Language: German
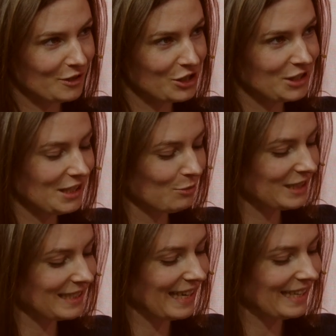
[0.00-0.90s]

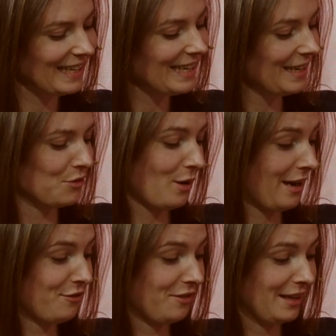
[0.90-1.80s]
Stichwort
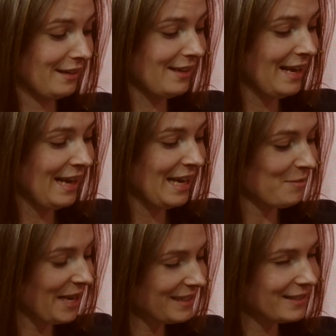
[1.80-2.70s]
Karriere-Drive-In. Im
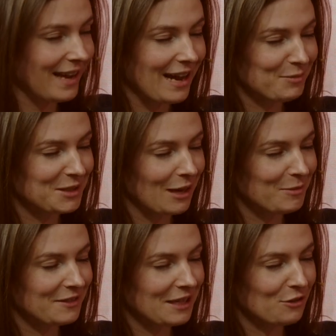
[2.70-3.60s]
letzten Jahr habt ihr
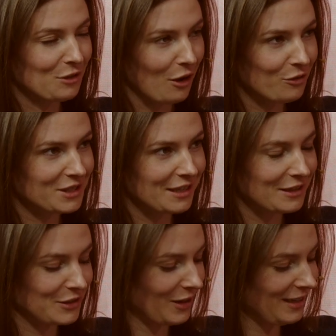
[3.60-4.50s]
damit wirklich für Aufsehen
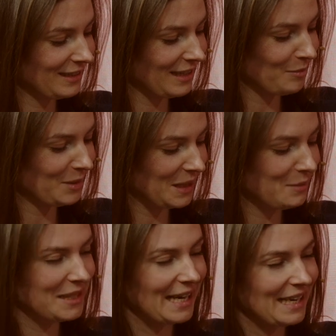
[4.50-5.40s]
gesorgt. Am
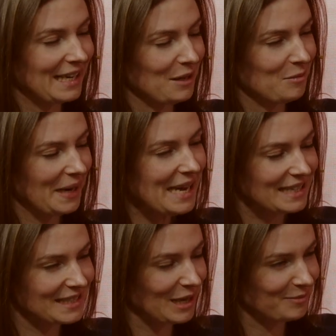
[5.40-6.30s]
Betriebsgelände in
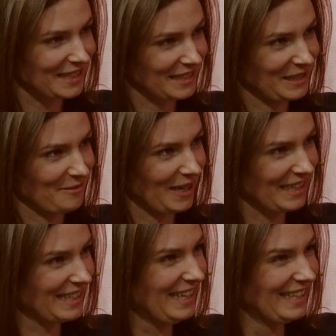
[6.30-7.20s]
Bregenz habt ihr das gemacht.